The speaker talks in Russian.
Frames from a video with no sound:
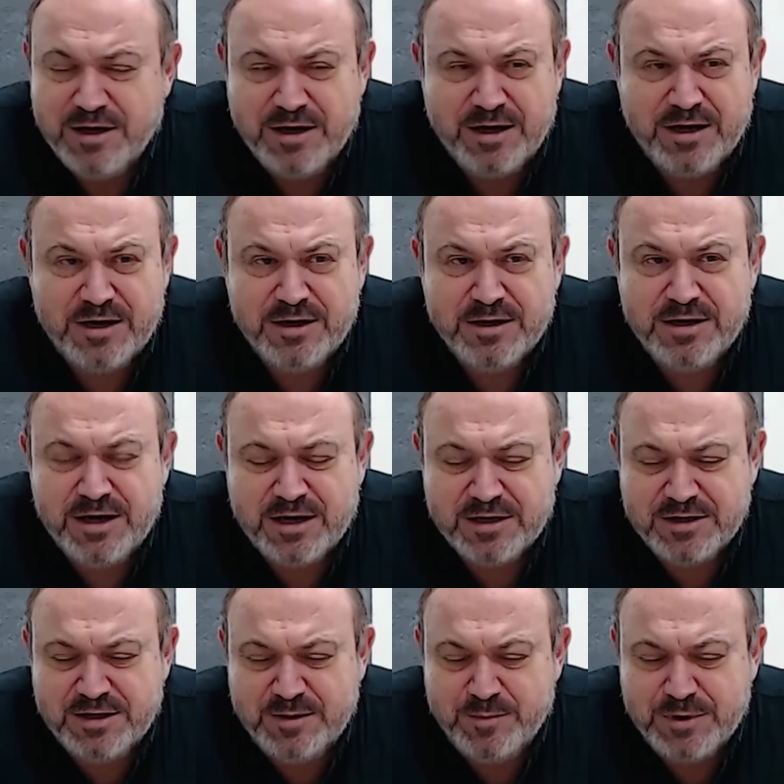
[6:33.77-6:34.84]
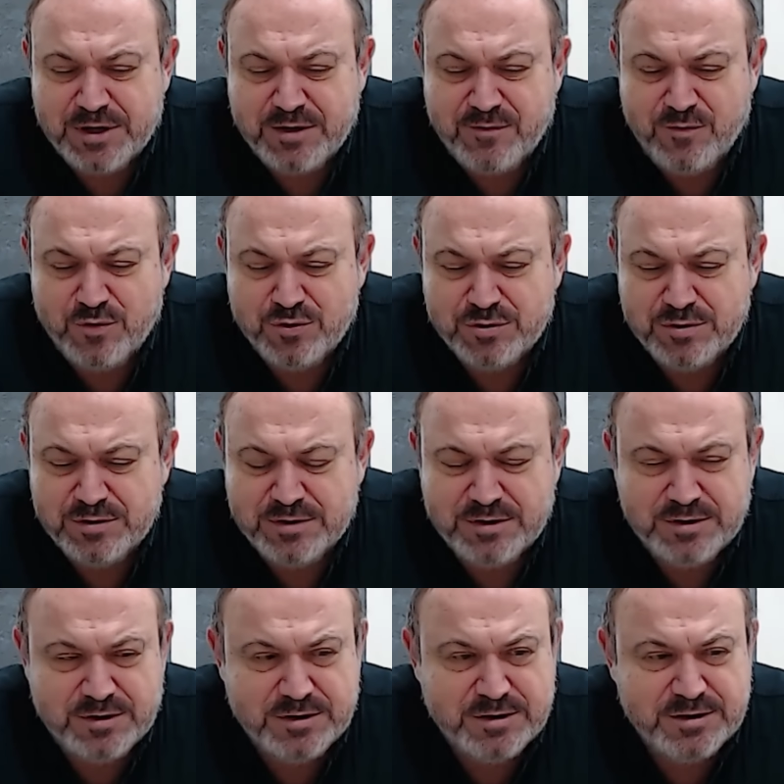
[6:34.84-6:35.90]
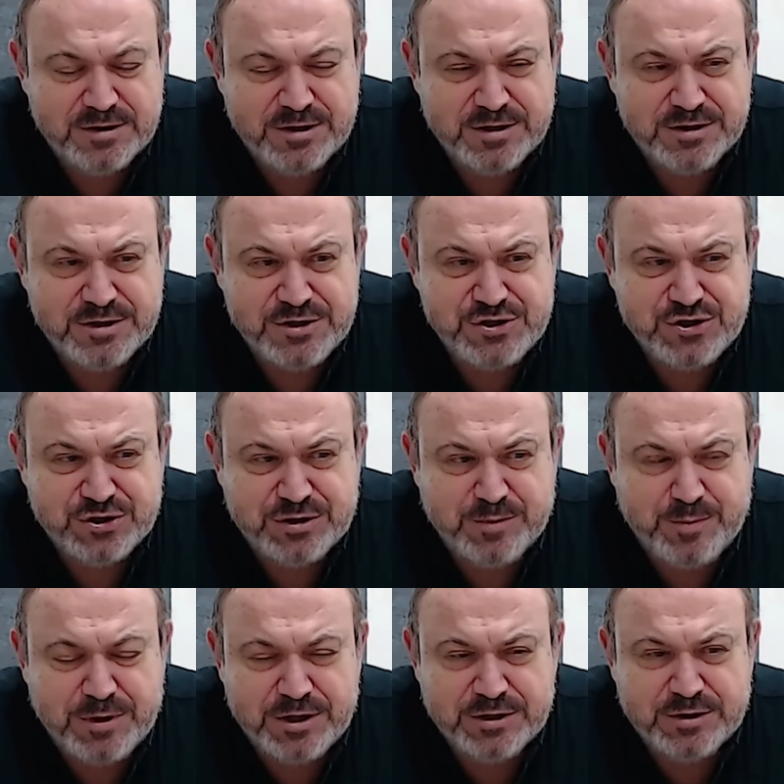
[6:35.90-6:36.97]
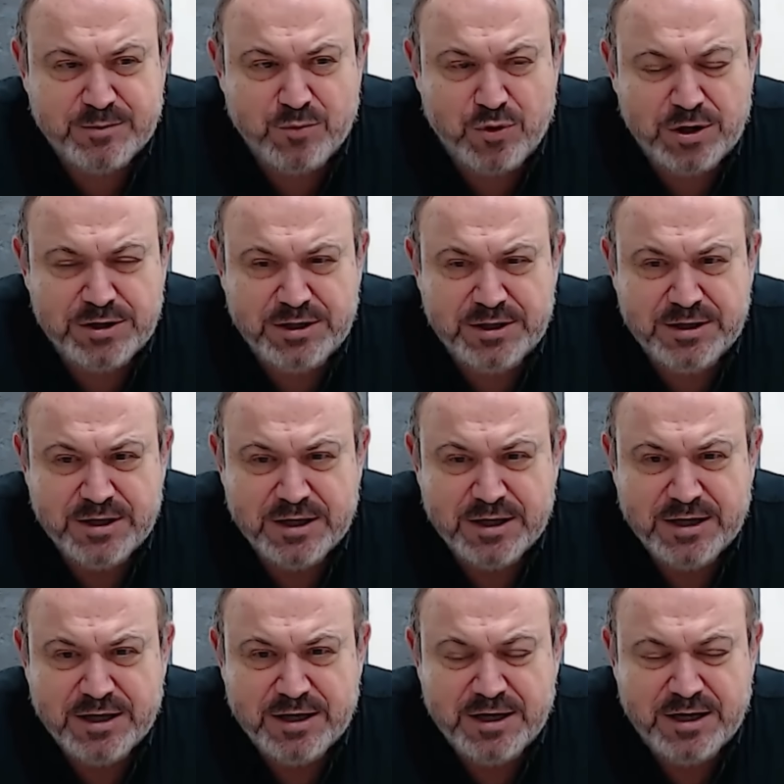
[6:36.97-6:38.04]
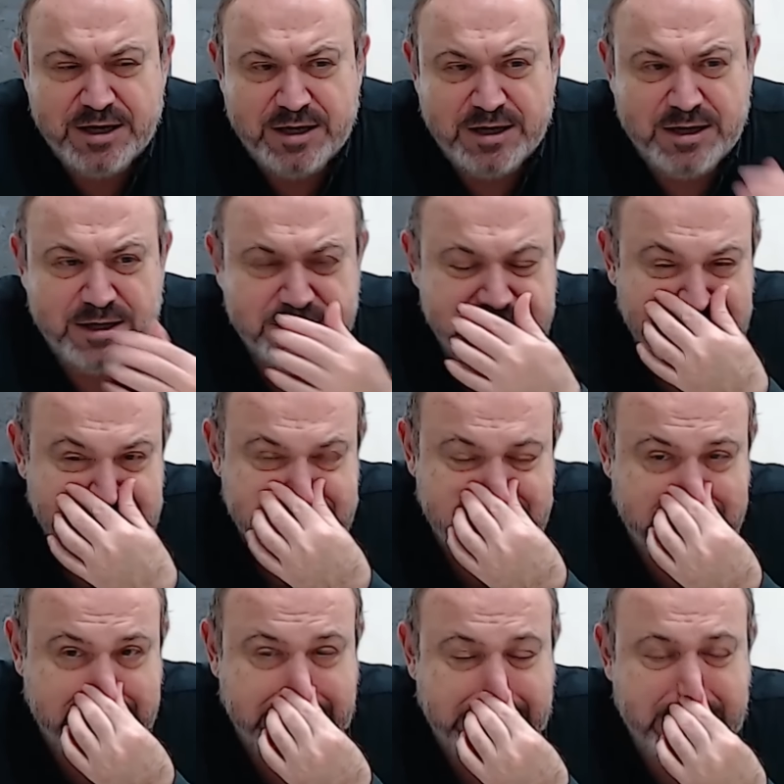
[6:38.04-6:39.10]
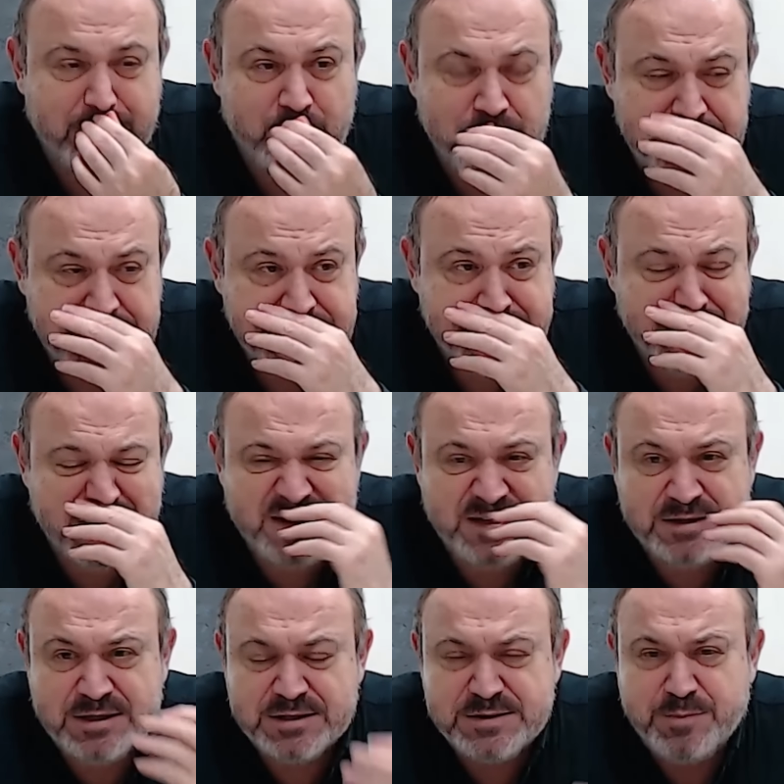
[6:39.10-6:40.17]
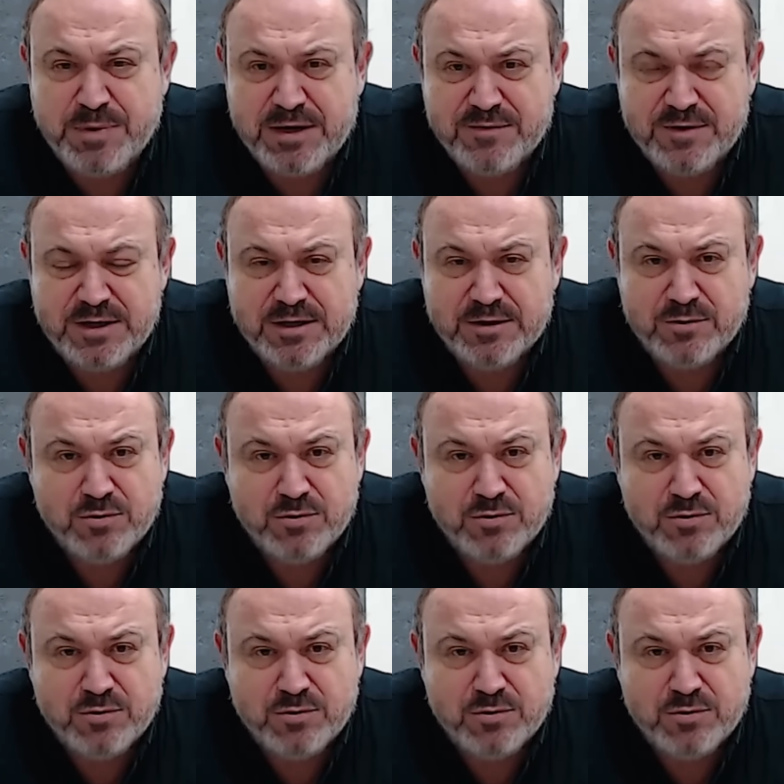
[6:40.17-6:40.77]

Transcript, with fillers: олигархии мировой, э, значит, и поэтому они сейчас э, антикоммунизм этот сбавили.